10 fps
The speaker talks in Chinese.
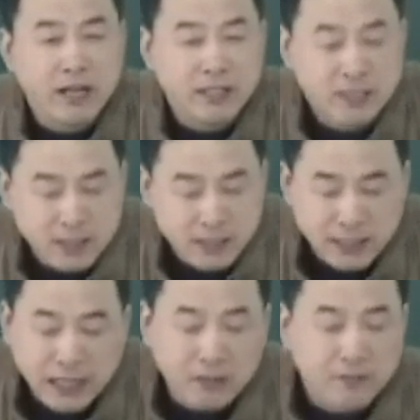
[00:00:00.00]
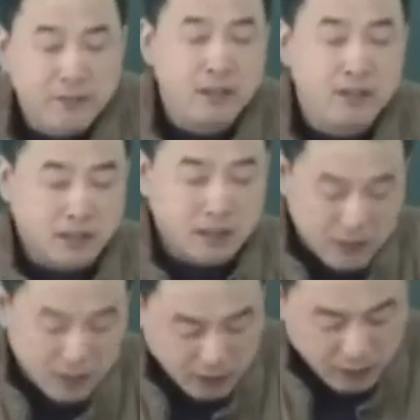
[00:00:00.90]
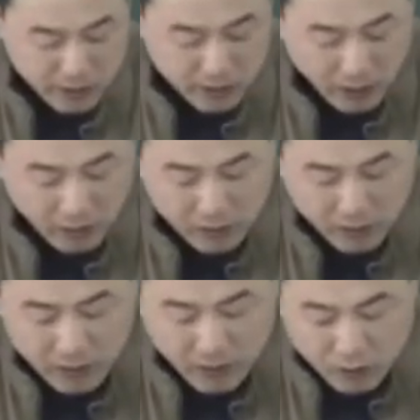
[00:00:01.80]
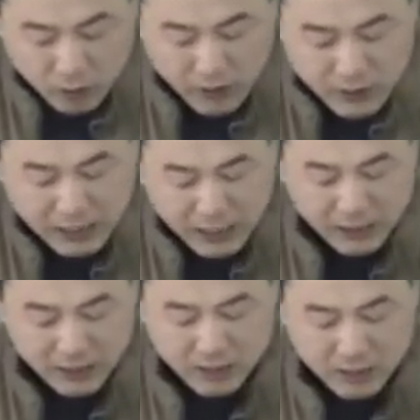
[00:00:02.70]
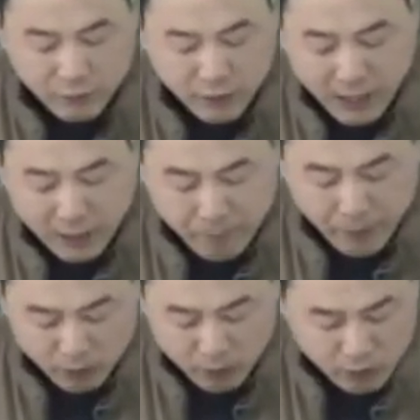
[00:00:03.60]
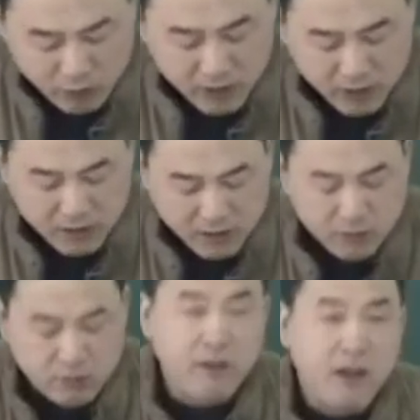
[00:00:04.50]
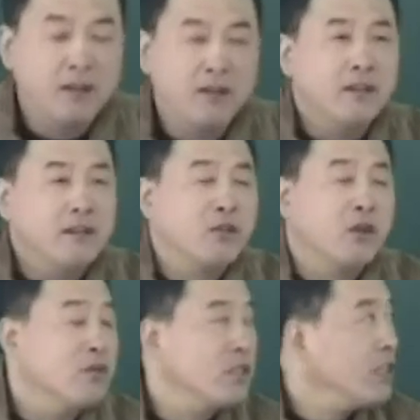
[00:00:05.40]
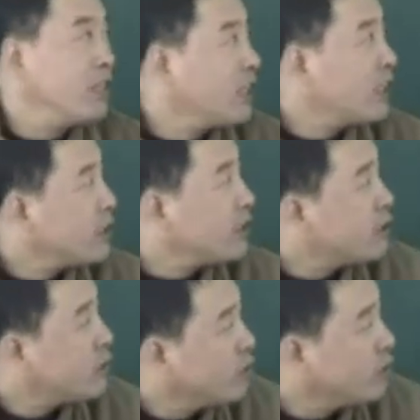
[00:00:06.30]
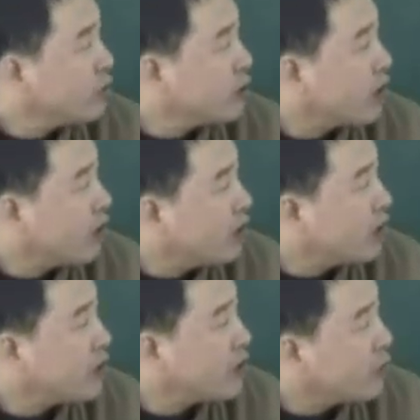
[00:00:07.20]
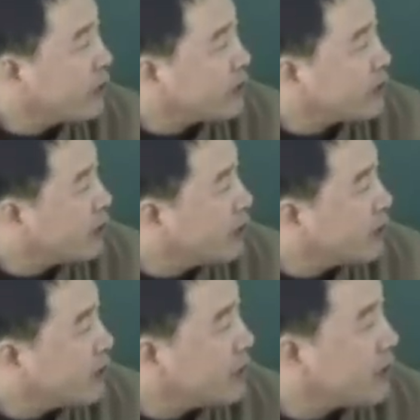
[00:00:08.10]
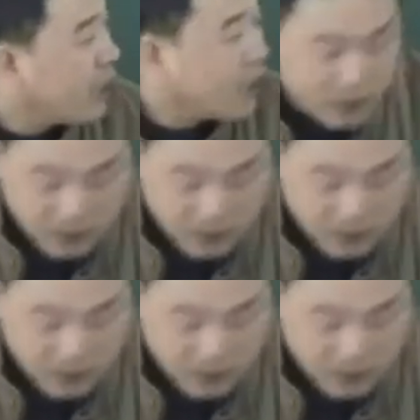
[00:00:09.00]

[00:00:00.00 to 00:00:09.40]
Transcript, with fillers: 出来一些其他的方子，这个要知道。桂枝汤呢，这是风寒表虚症的基础方。同时呢，也可以用于调和营卫、调和阴阳。